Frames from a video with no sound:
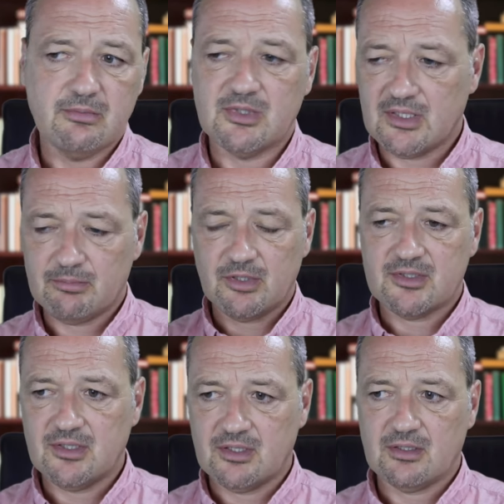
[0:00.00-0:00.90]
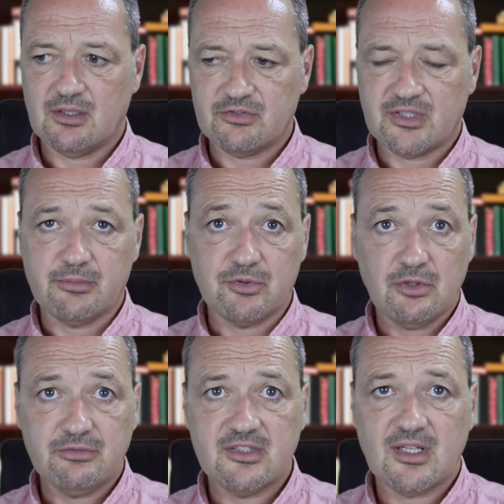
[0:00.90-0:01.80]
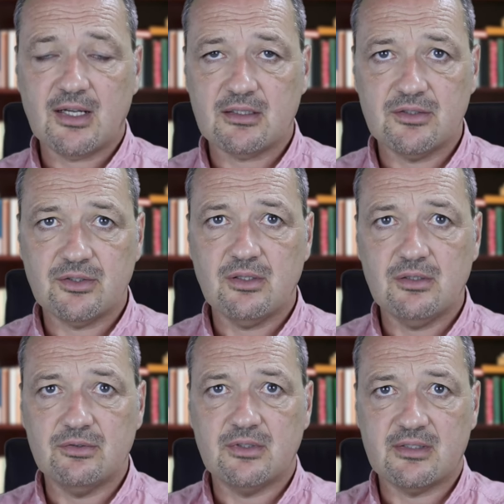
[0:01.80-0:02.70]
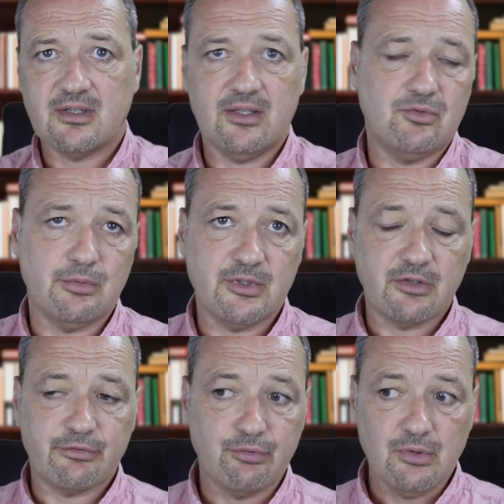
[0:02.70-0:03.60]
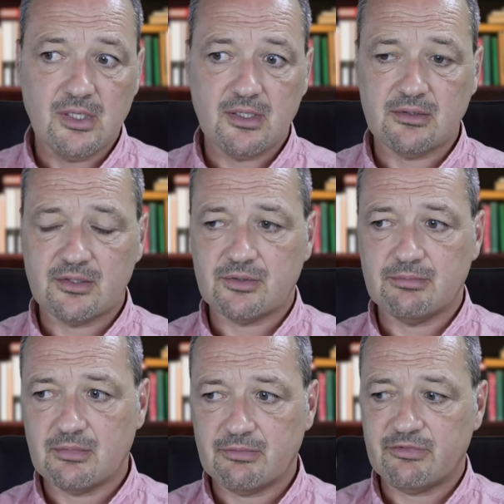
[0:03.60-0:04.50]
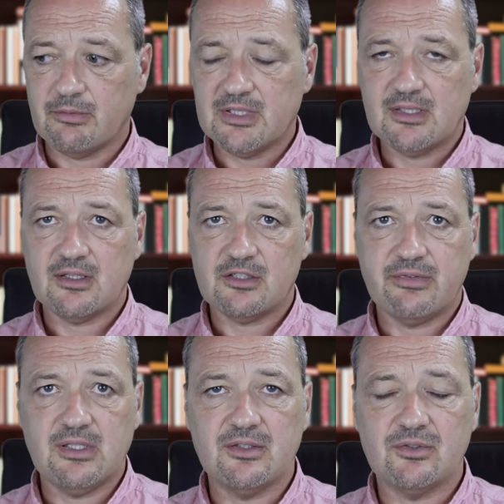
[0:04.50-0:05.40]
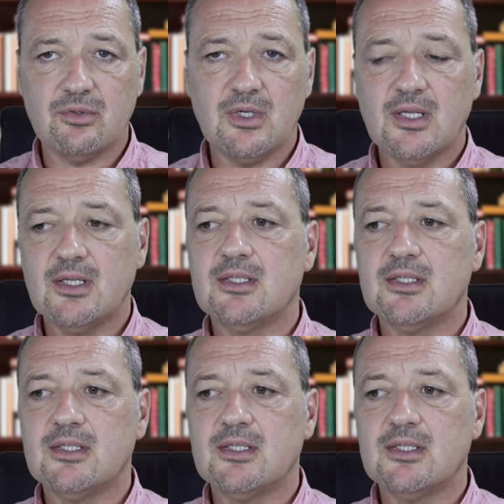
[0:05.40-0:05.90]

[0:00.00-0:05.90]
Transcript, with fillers: wo man ja plötzlich auf seine Bedürfnisse achten soll und das geht nur über die Gefühle und dann vermitteln das viele so,